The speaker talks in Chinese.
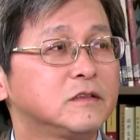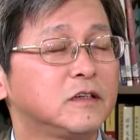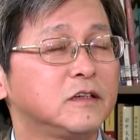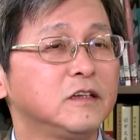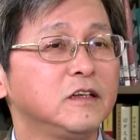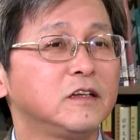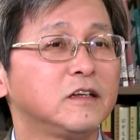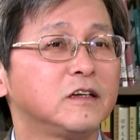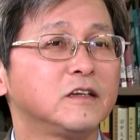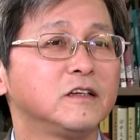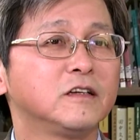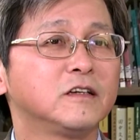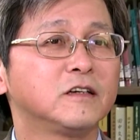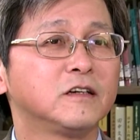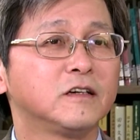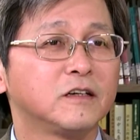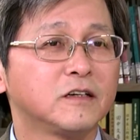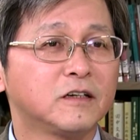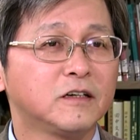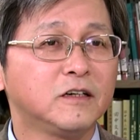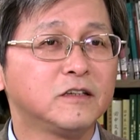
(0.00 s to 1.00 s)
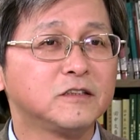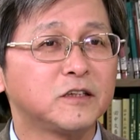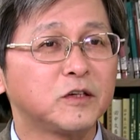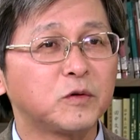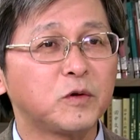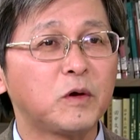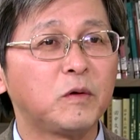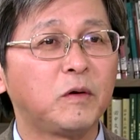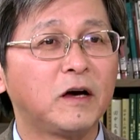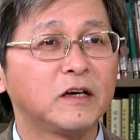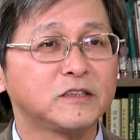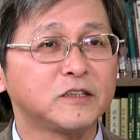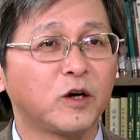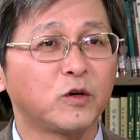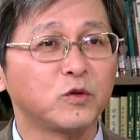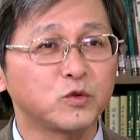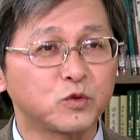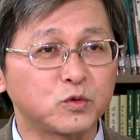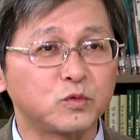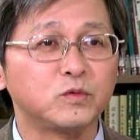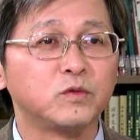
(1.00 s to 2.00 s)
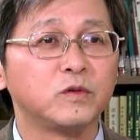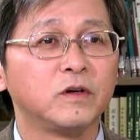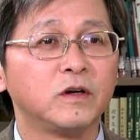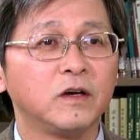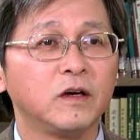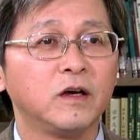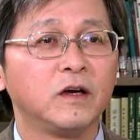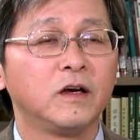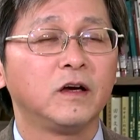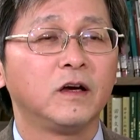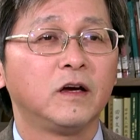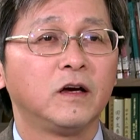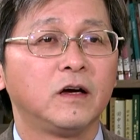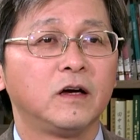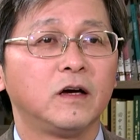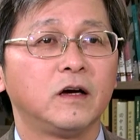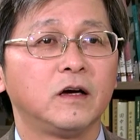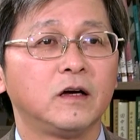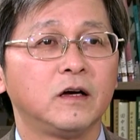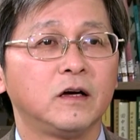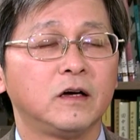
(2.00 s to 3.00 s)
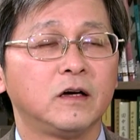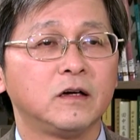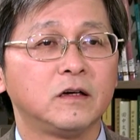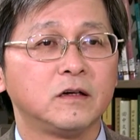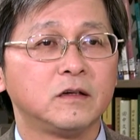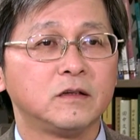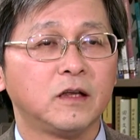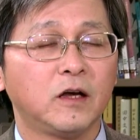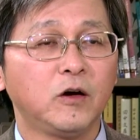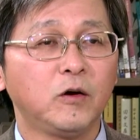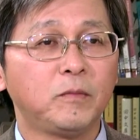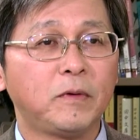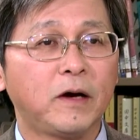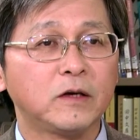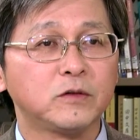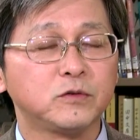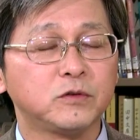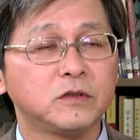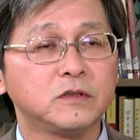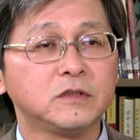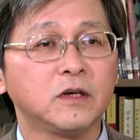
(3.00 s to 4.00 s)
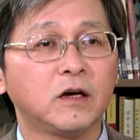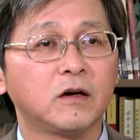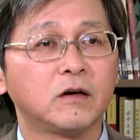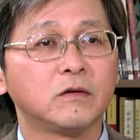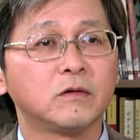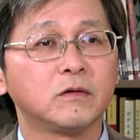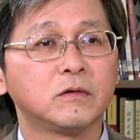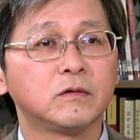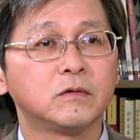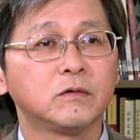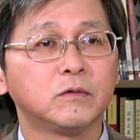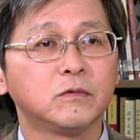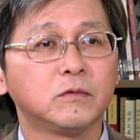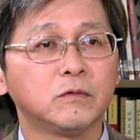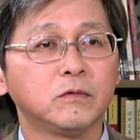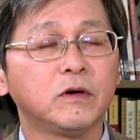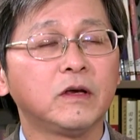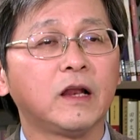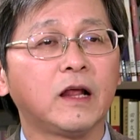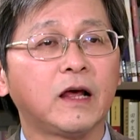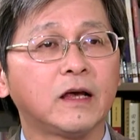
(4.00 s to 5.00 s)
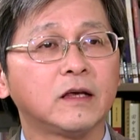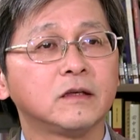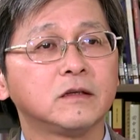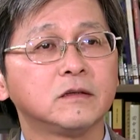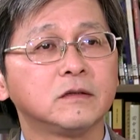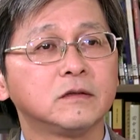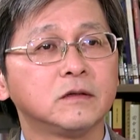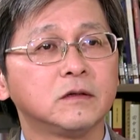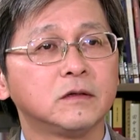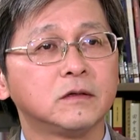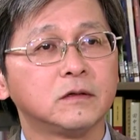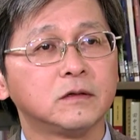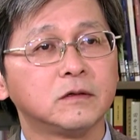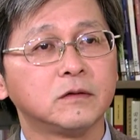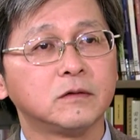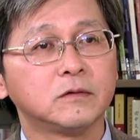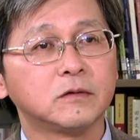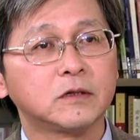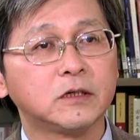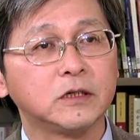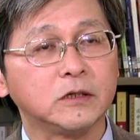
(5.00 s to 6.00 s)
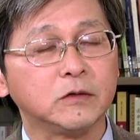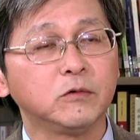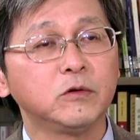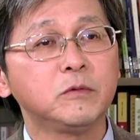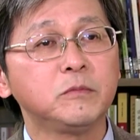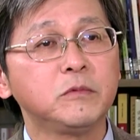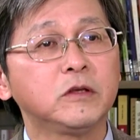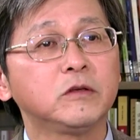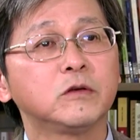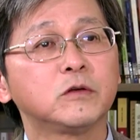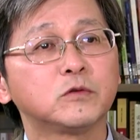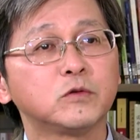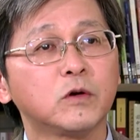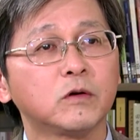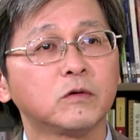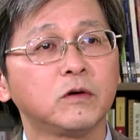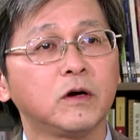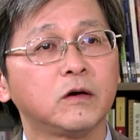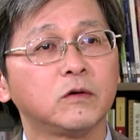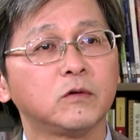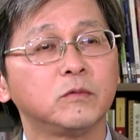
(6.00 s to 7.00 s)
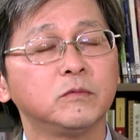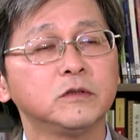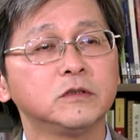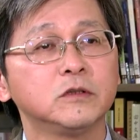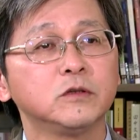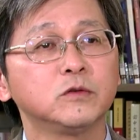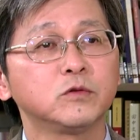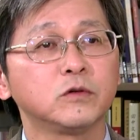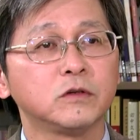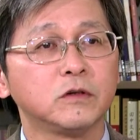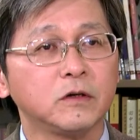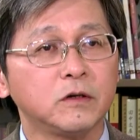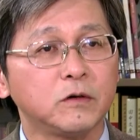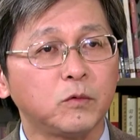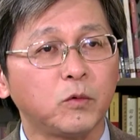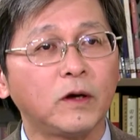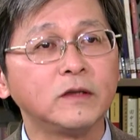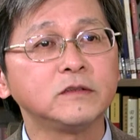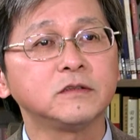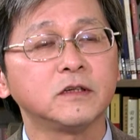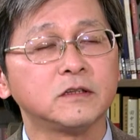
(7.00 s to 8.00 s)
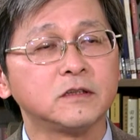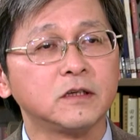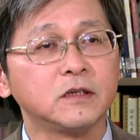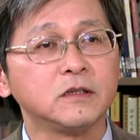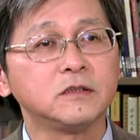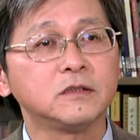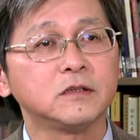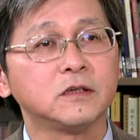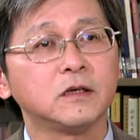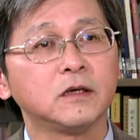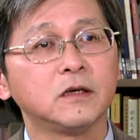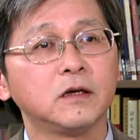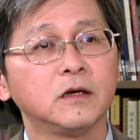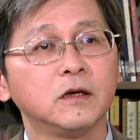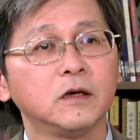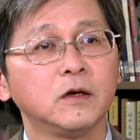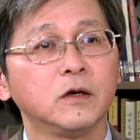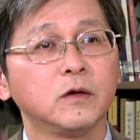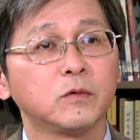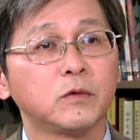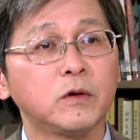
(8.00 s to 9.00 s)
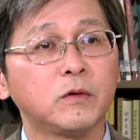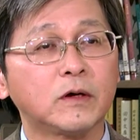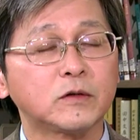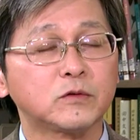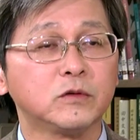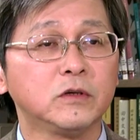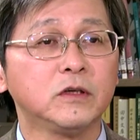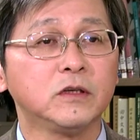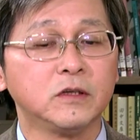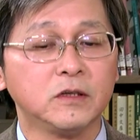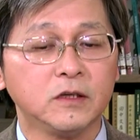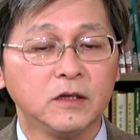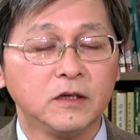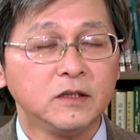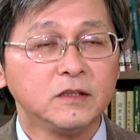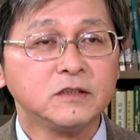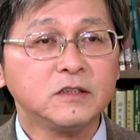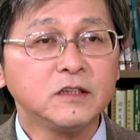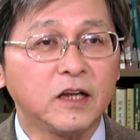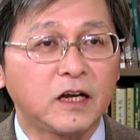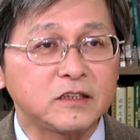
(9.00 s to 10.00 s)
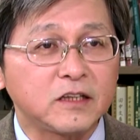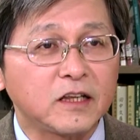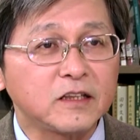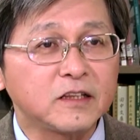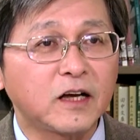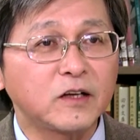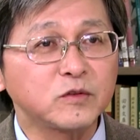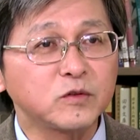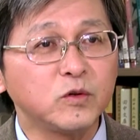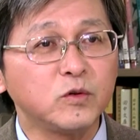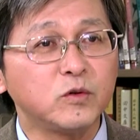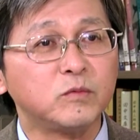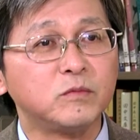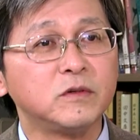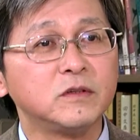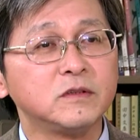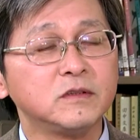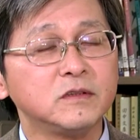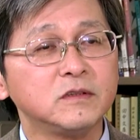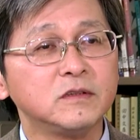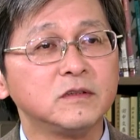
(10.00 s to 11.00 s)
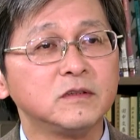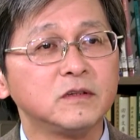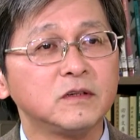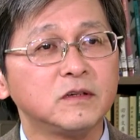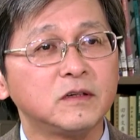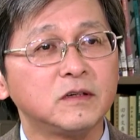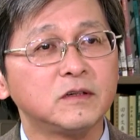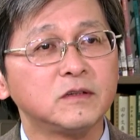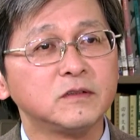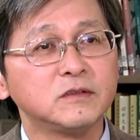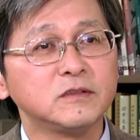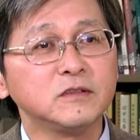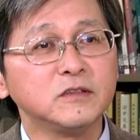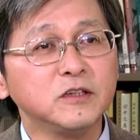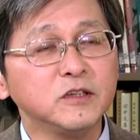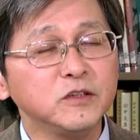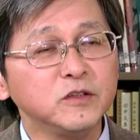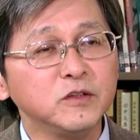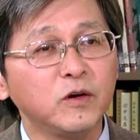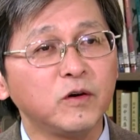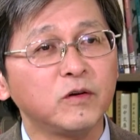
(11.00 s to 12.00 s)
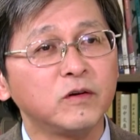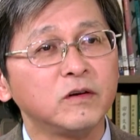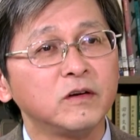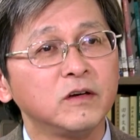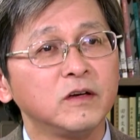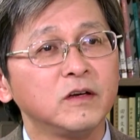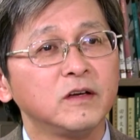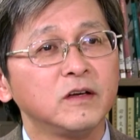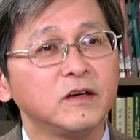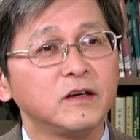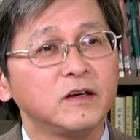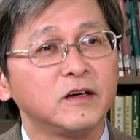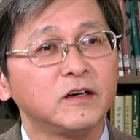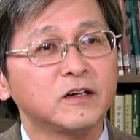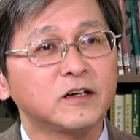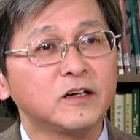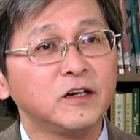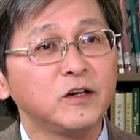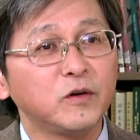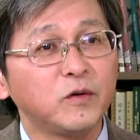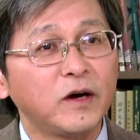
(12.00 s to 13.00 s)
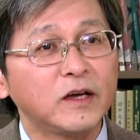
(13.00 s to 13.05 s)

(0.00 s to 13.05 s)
成立了一个课程规划小组。呃，然后把学校未来呃可能会面对的状况，我们已经做了很完整的一些规划。所以这两年当中，我们呃是利用呃课